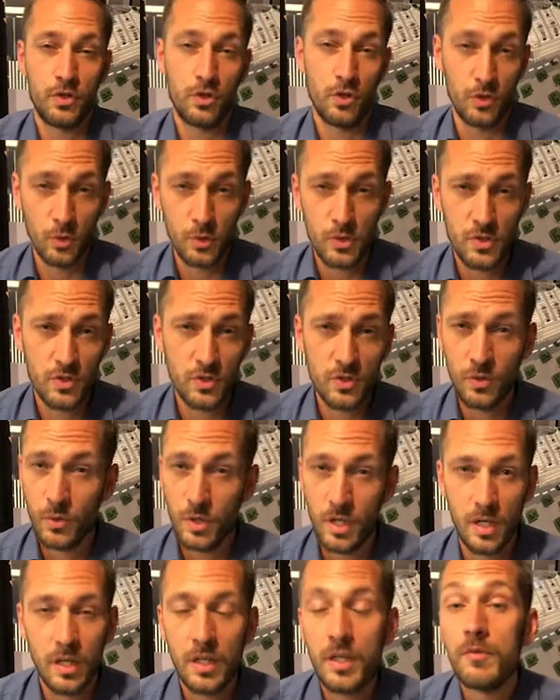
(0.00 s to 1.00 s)
schon nutzen
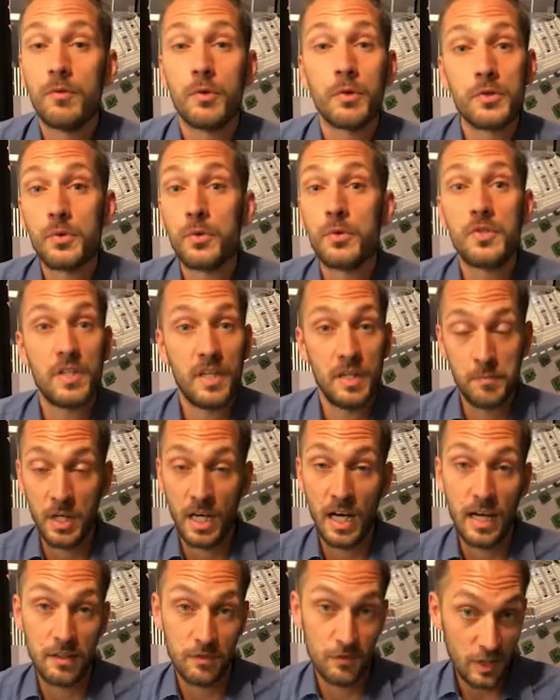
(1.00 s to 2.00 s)
oder wozu sie denn
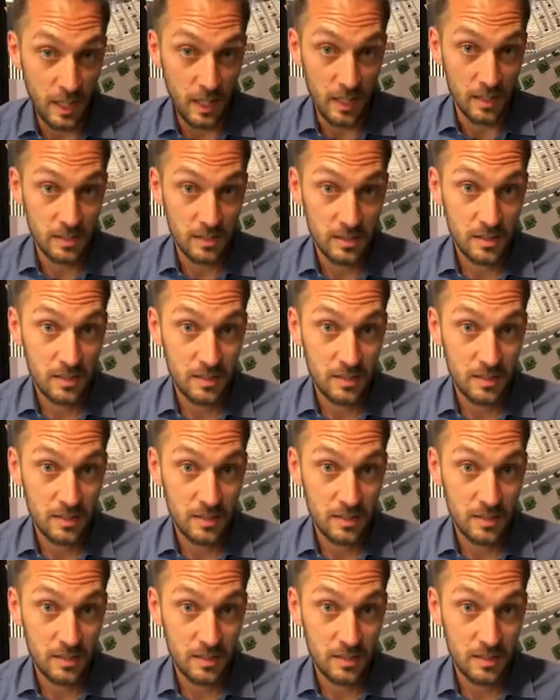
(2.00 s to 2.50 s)
bereit wären.